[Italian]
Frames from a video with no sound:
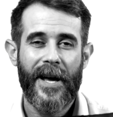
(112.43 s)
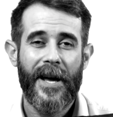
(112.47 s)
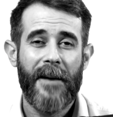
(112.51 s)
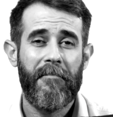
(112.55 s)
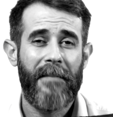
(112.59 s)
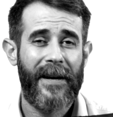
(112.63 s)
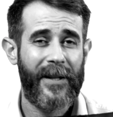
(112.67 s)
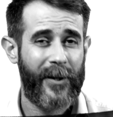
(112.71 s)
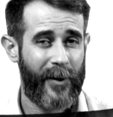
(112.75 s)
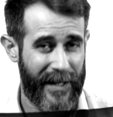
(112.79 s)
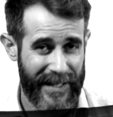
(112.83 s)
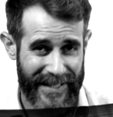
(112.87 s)

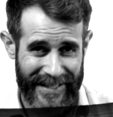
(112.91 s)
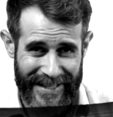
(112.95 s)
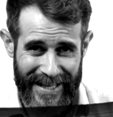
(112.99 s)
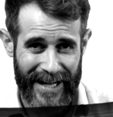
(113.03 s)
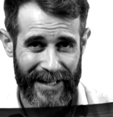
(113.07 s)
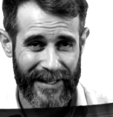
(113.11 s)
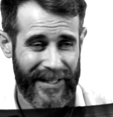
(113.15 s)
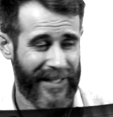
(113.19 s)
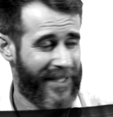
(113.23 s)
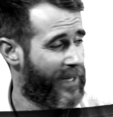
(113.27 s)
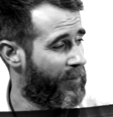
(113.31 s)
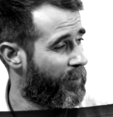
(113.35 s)
Ma non è
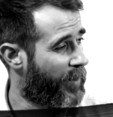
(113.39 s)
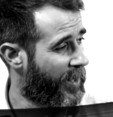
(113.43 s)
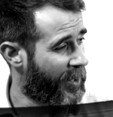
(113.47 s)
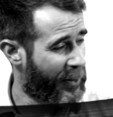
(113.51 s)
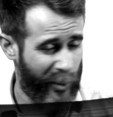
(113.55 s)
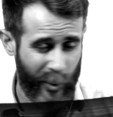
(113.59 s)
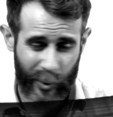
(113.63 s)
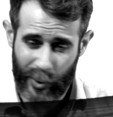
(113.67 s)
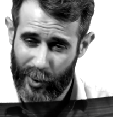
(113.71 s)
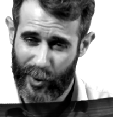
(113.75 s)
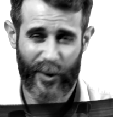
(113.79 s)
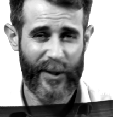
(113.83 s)
stata sempre
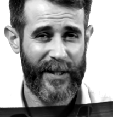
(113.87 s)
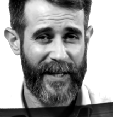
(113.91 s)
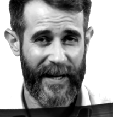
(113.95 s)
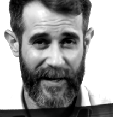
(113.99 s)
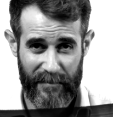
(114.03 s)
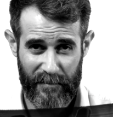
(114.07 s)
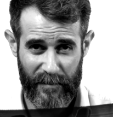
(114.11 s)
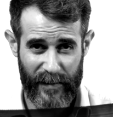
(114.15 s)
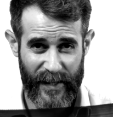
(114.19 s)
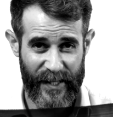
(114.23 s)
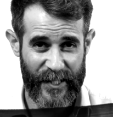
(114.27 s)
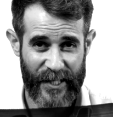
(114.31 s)
tutto
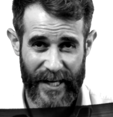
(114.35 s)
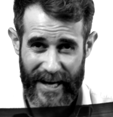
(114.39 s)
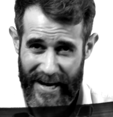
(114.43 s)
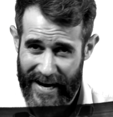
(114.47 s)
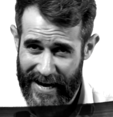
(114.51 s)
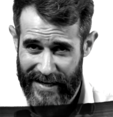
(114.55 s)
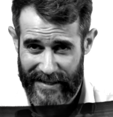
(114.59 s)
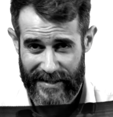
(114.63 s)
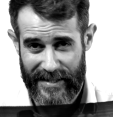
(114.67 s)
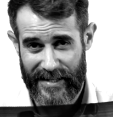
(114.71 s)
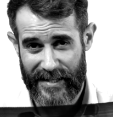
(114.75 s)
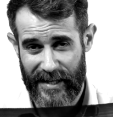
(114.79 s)
semplice,
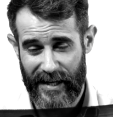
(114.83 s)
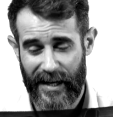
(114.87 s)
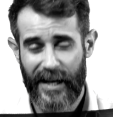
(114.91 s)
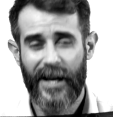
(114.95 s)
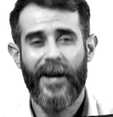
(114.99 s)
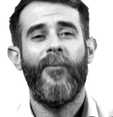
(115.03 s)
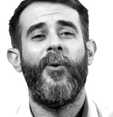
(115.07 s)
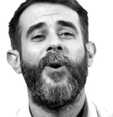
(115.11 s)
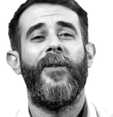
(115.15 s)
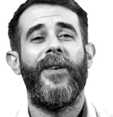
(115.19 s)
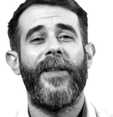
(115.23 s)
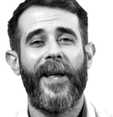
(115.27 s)
anzi,
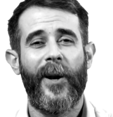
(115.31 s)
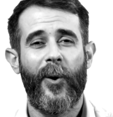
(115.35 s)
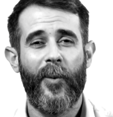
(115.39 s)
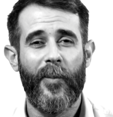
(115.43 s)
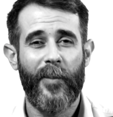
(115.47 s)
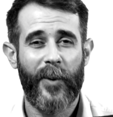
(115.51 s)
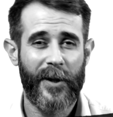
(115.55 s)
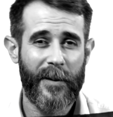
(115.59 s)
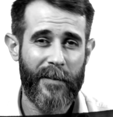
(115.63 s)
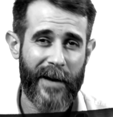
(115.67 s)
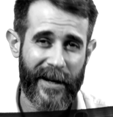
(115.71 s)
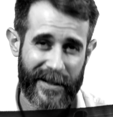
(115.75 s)
vuoi vedere un
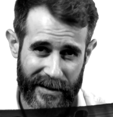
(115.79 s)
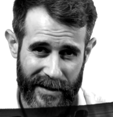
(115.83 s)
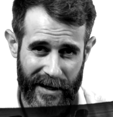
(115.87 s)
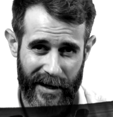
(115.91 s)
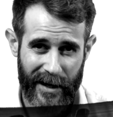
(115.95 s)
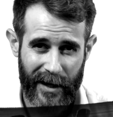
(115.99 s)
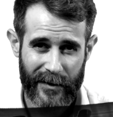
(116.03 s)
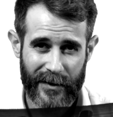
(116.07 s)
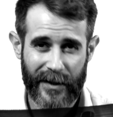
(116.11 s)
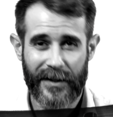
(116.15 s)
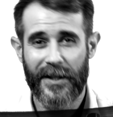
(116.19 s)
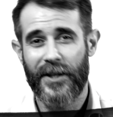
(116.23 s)
po' di
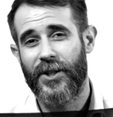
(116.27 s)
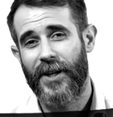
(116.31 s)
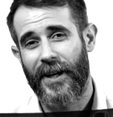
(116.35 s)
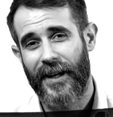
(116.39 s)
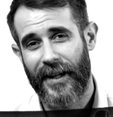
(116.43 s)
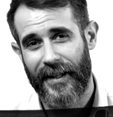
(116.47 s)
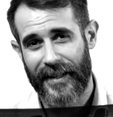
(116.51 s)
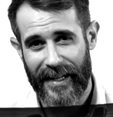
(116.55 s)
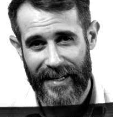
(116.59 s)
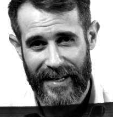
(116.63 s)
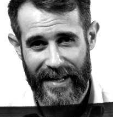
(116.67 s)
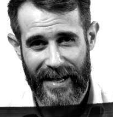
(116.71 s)
backstage e di
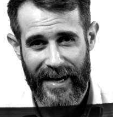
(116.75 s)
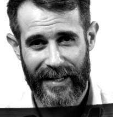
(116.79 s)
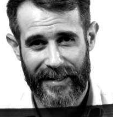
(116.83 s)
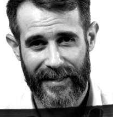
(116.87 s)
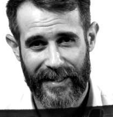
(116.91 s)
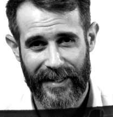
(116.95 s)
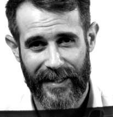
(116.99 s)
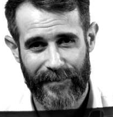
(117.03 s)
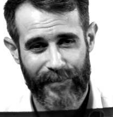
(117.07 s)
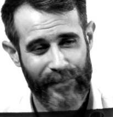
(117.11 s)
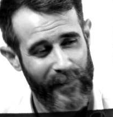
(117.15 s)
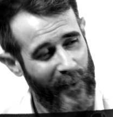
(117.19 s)
scene
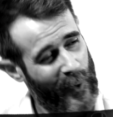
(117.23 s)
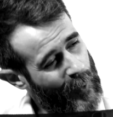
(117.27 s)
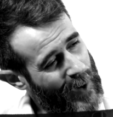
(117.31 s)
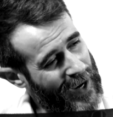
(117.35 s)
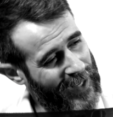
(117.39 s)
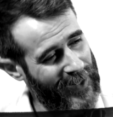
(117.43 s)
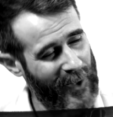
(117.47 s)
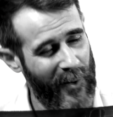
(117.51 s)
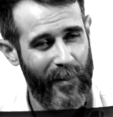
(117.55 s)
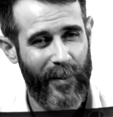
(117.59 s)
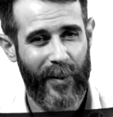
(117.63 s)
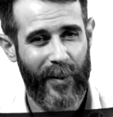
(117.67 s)
tagliate? Guarda